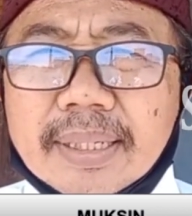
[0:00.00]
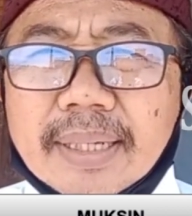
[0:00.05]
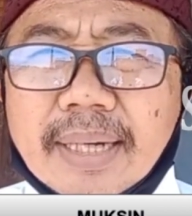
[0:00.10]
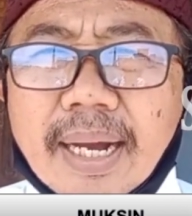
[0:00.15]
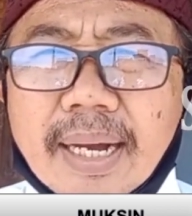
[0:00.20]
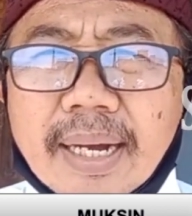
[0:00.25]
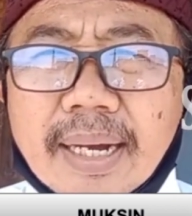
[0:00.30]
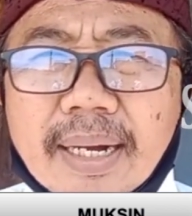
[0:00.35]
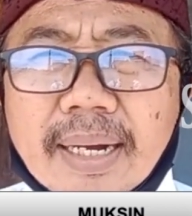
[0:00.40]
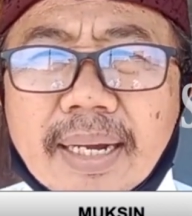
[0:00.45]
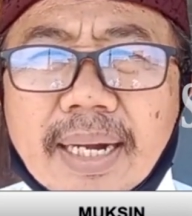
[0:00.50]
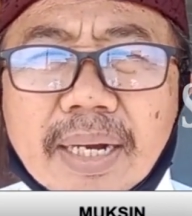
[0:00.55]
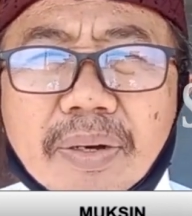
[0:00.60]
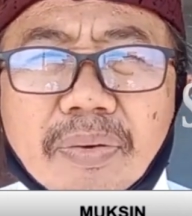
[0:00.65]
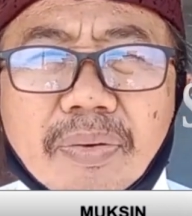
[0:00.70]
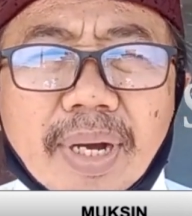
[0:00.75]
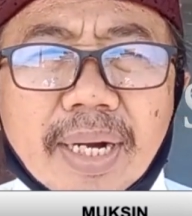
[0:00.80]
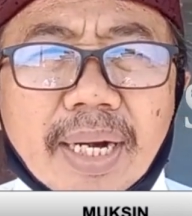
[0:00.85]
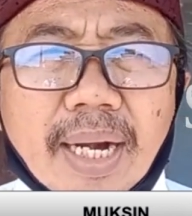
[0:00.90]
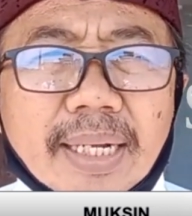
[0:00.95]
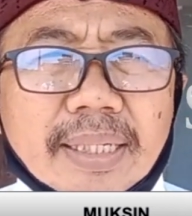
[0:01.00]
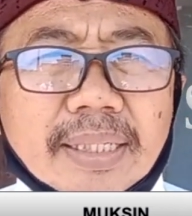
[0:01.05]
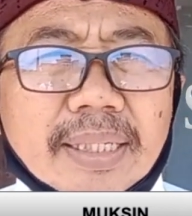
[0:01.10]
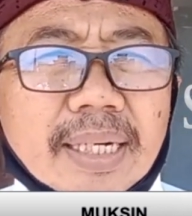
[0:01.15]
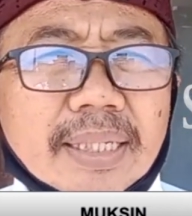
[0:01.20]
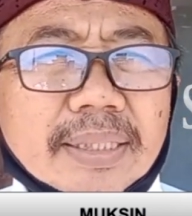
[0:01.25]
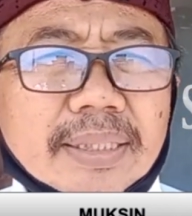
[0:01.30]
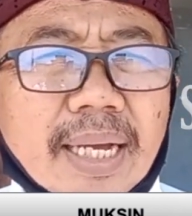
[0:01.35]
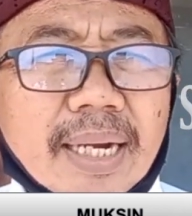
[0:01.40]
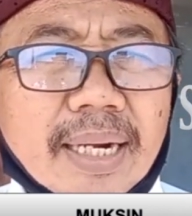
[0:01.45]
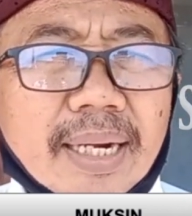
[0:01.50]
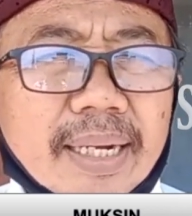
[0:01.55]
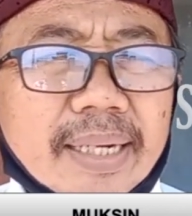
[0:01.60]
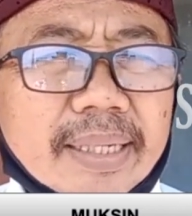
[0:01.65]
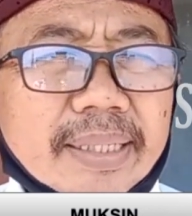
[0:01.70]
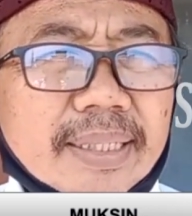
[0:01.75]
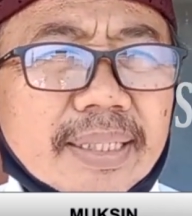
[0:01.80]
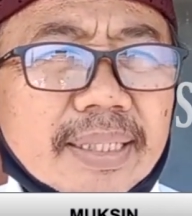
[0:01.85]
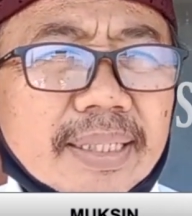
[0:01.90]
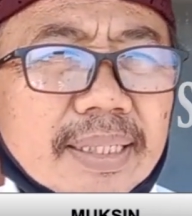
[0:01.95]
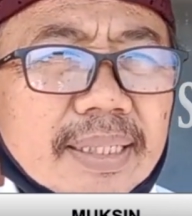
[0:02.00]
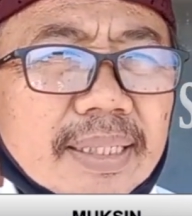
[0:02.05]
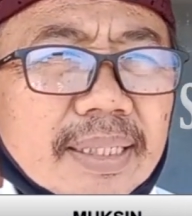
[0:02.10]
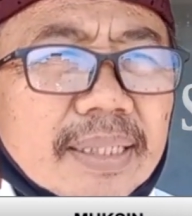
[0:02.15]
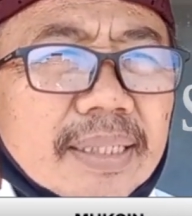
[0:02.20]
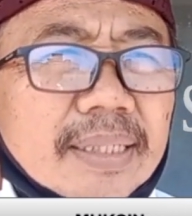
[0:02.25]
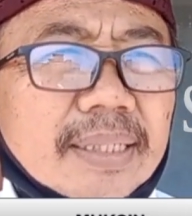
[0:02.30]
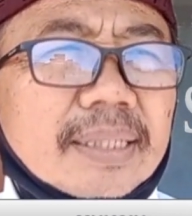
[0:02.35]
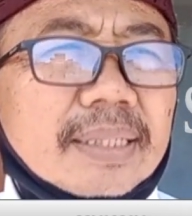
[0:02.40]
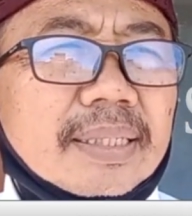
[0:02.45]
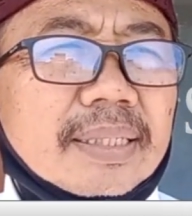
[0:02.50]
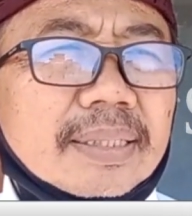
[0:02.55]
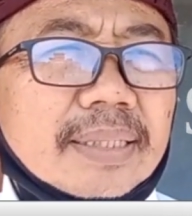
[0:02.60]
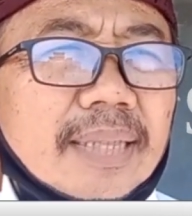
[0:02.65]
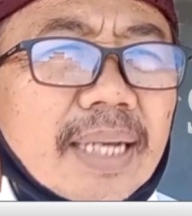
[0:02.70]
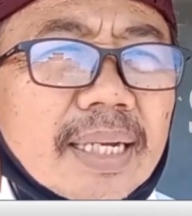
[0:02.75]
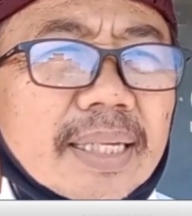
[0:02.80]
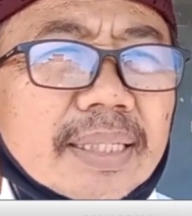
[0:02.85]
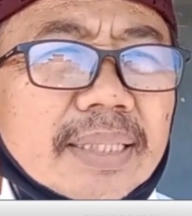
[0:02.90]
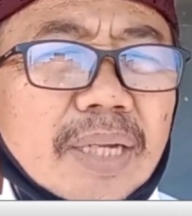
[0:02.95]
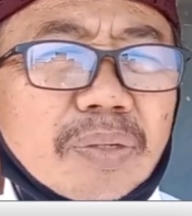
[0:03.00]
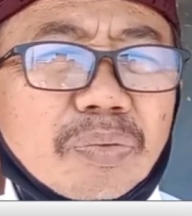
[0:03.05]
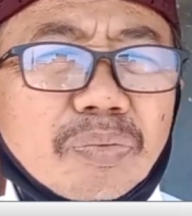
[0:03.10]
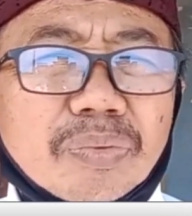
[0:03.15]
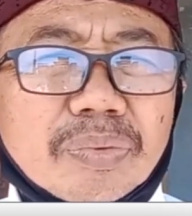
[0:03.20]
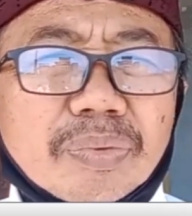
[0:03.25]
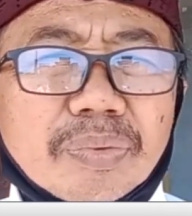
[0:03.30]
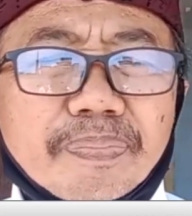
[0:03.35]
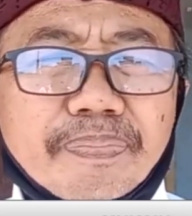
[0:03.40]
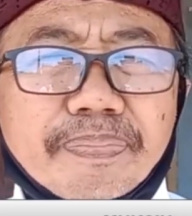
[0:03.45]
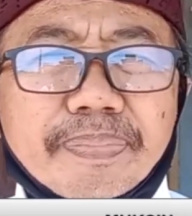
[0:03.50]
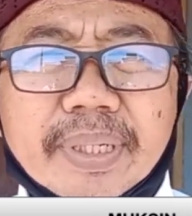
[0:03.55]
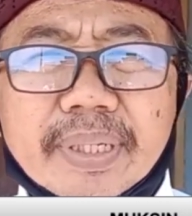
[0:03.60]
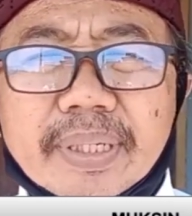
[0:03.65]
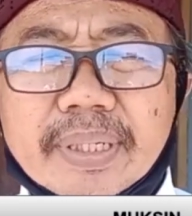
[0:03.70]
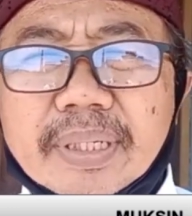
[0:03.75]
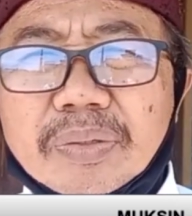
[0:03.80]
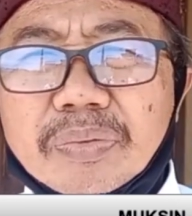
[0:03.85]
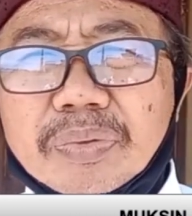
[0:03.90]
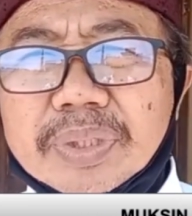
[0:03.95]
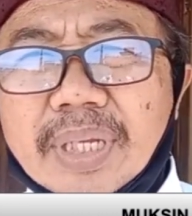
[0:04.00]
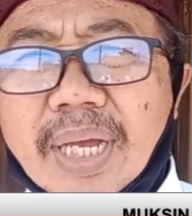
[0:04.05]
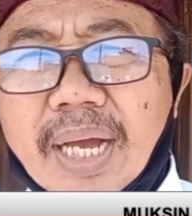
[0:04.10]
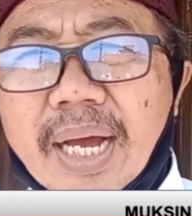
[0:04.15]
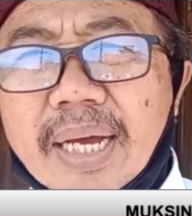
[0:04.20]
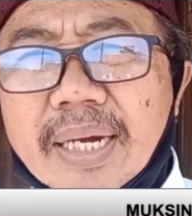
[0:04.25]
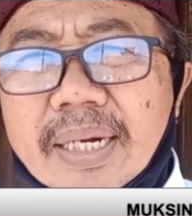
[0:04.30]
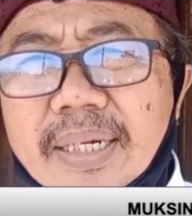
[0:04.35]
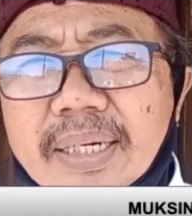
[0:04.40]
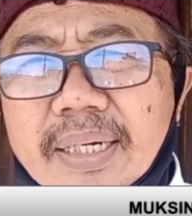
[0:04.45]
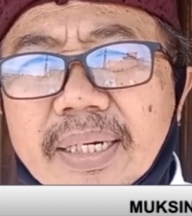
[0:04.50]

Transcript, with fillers: ah, lakukan anjang sana ke salah satu perusahaan